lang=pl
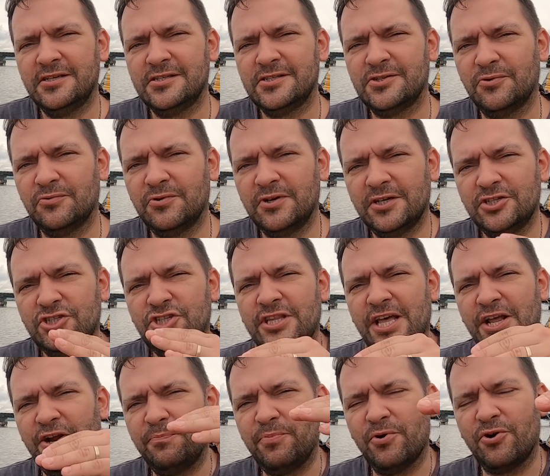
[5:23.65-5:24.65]
są
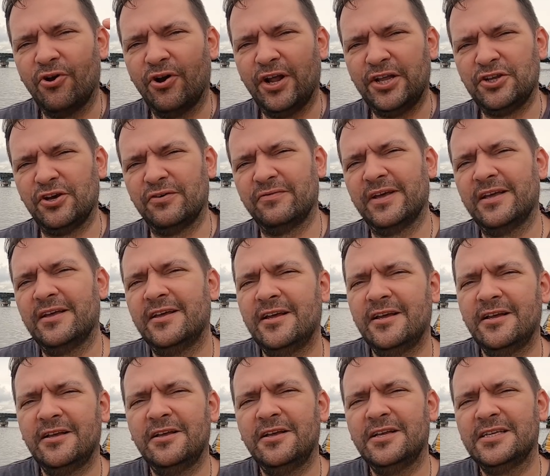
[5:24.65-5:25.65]
czteropokoleniowe.
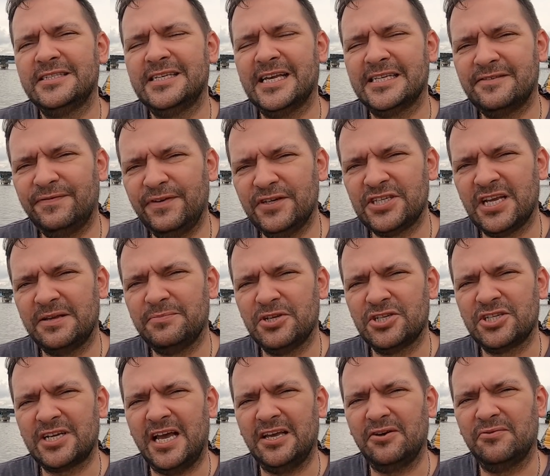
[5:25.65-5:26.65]
Zazwyczaj
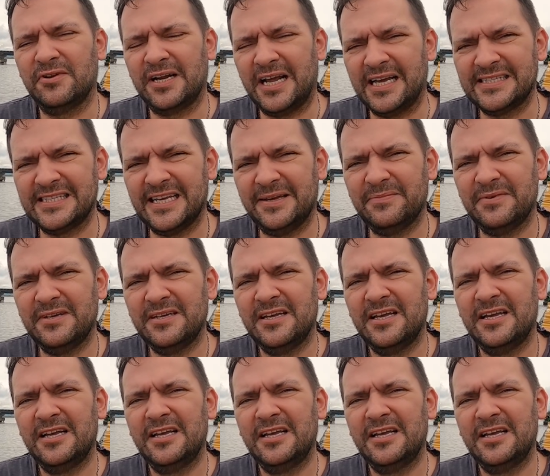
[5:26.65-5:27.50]
mieszkają razem, e,